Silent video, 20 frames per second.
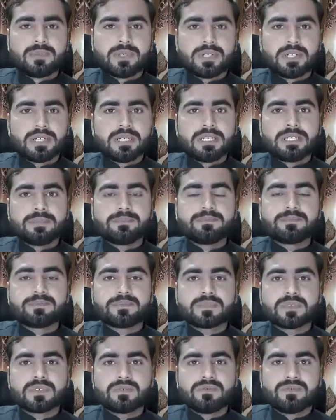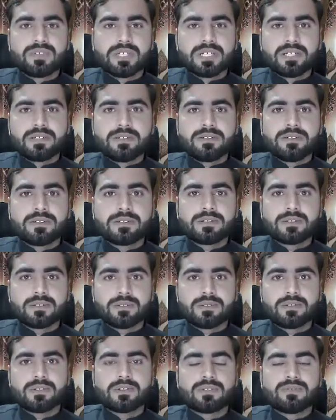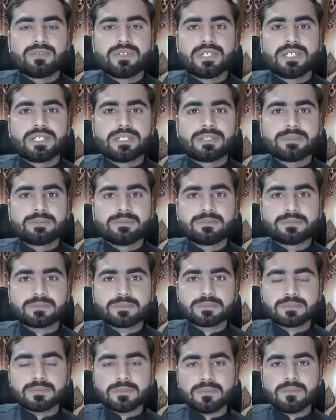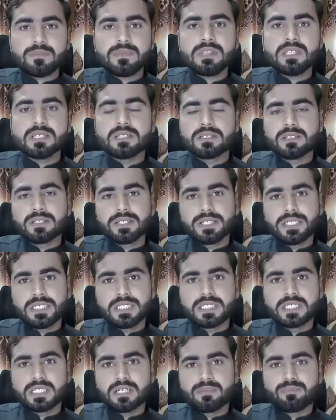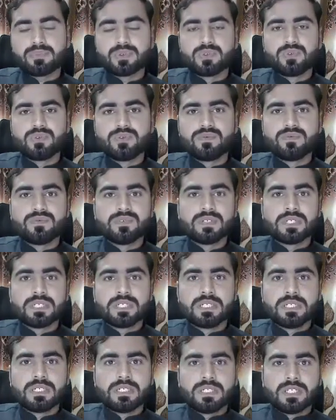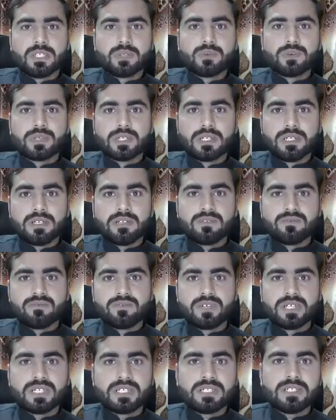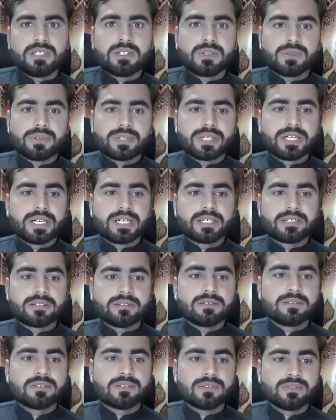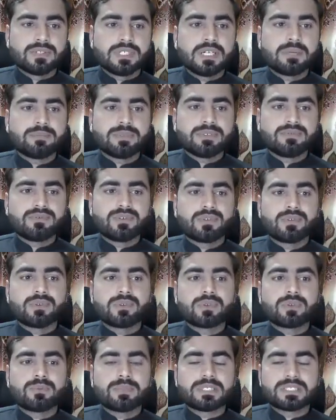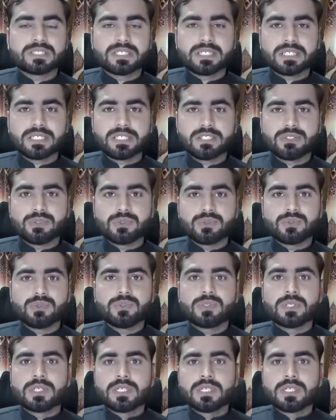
मॉडल नेम वेयर और वेयर इज़ अप्रूव इक्वल वन और गेट तो यहाँ पे वो कमेंट्स आएंगे जो